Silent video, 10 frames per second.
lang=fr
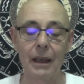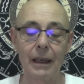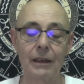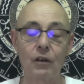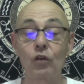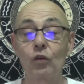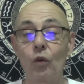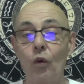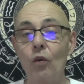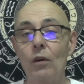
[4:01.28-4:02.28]
et dans le
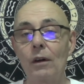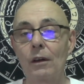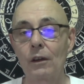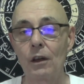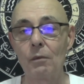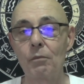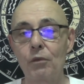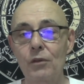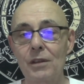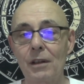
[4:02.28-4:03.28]
taureau, comme
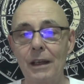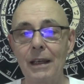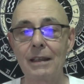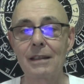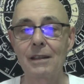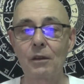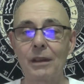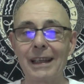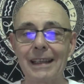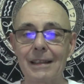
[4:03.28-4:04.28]
pour le Soleil, si on
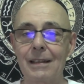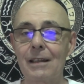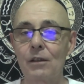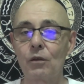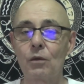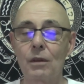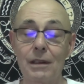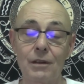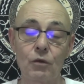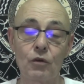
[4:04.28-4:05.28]
éclaircit
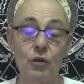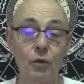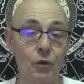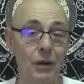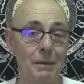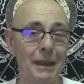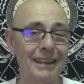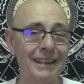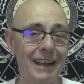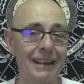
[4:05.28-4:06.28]
les, solutions, qu'on les
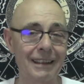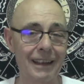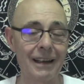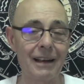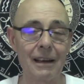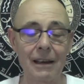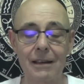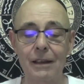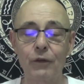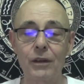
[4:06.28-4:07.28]
met terre à terre,
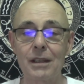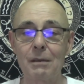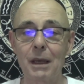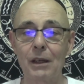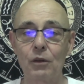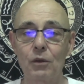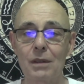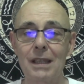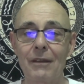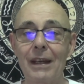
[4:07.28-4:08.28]
cette fois-ci
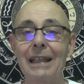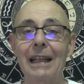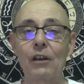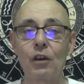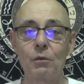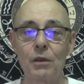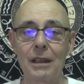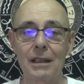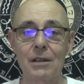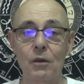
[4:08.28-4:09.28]
Mercure, ça va être la
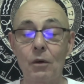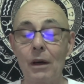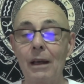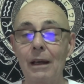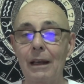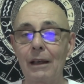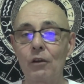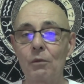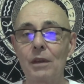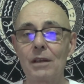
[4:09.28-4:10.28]
communication. La
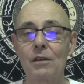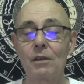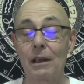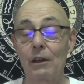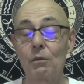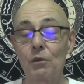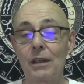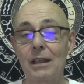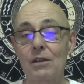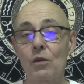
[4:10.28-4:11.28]

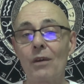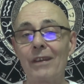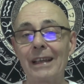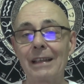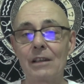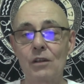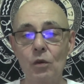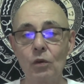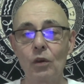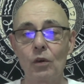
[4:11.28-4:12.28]
communication, avec les
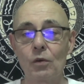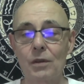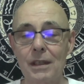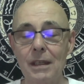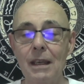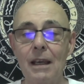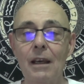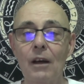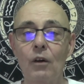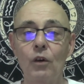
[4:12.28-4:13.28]
autres aussi,
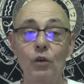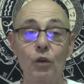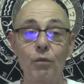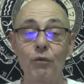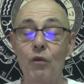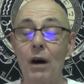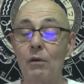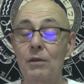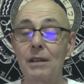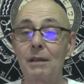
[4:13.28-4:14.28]
euh, de
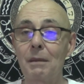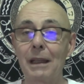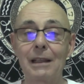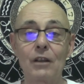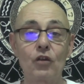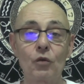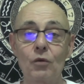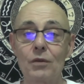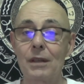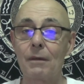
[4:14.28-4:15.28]
pouvoir aussi mettre les
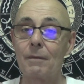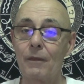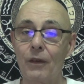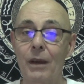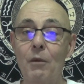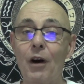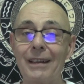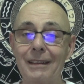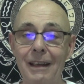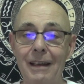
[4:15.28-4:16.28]
choses vraiment à
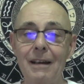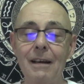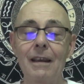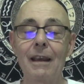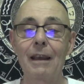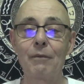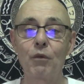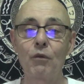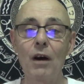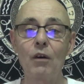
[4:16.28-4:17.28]
terre et
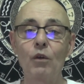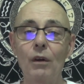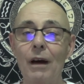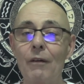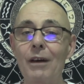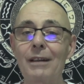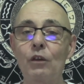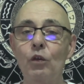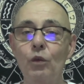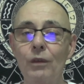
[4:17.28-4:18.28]
pouvoir avoir
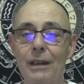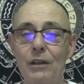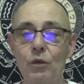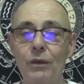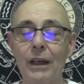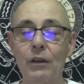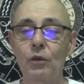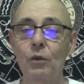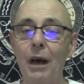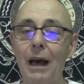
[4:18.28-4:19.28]
les,
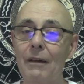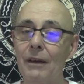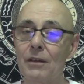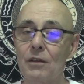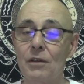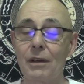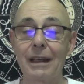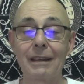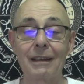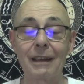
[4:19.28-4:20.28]
ouvertures avec ce
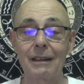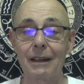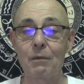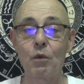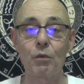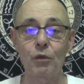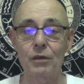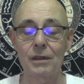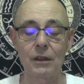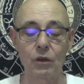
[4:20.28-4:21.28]
soleil. Très très bon pour le
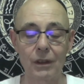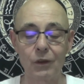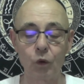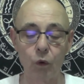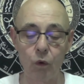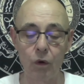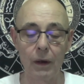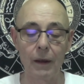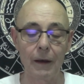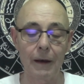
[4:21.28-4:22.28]
signe des taureaux,
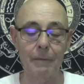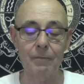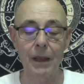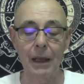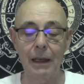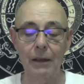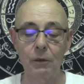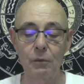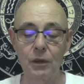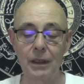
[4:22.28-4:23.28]
hein. la
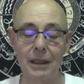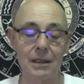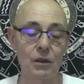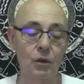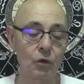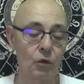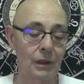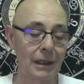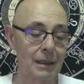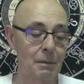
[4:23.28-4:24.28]
communication,
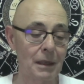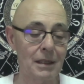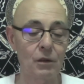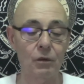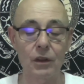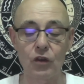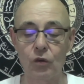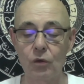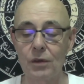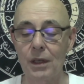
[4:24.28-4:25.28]
donc l'expression des
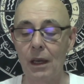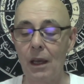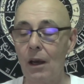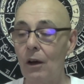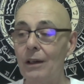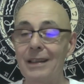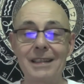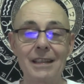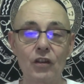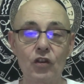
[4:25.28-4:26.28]
choses, euh,
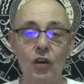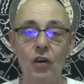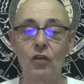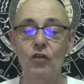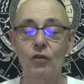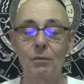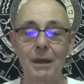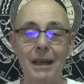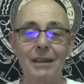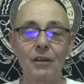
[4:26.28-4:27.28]
les échanges,
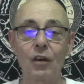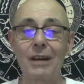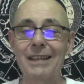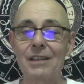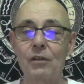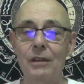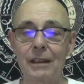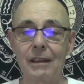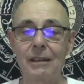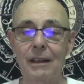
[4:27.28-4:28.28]
mais dans la
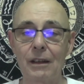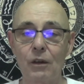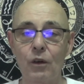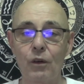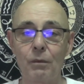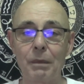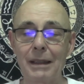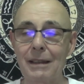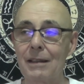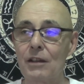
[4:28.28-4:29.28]
solidité. On pas
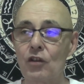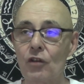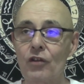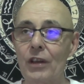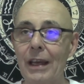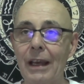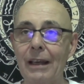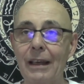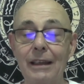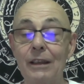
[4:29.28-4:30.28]
des échanges
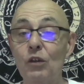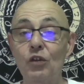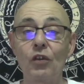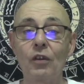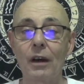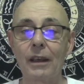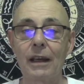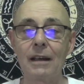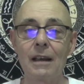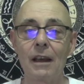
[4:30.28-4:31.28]
aériens qui ne donnent
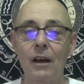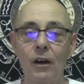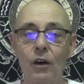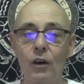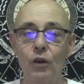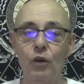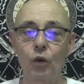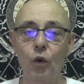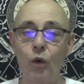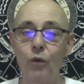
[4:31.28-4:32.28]
rien, euh, le
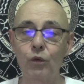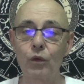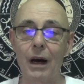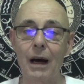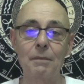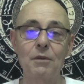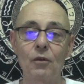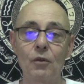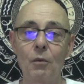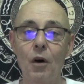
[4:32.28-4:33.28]
taureau voudra
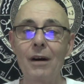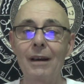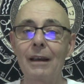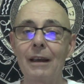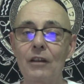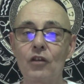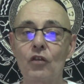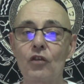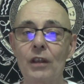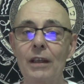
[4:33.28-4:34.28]
absolument
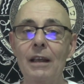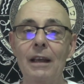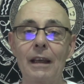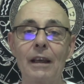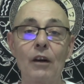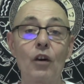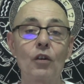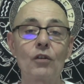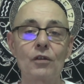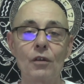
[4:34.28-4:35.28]
échanger et
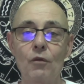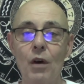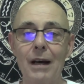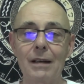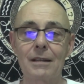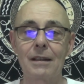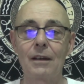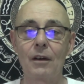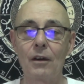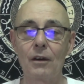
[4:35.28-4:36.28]
recevoir
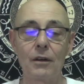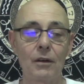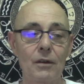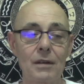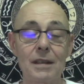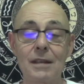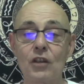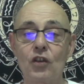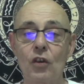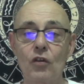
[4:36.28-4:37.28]
euh, ces,
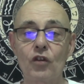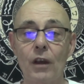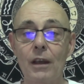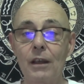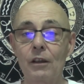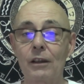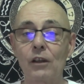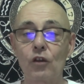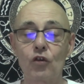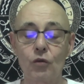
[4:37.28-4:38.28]
échanges dans
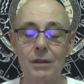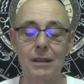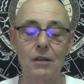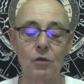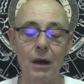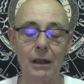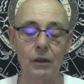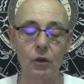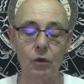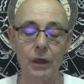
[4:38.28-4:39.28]
quelque chose qui
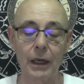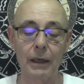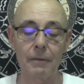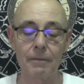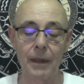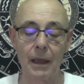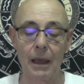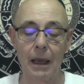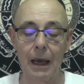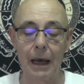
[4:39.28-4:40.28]
soit concret.
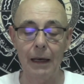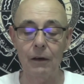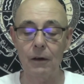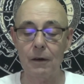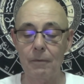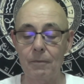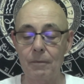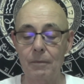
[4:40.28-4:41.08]
Alors,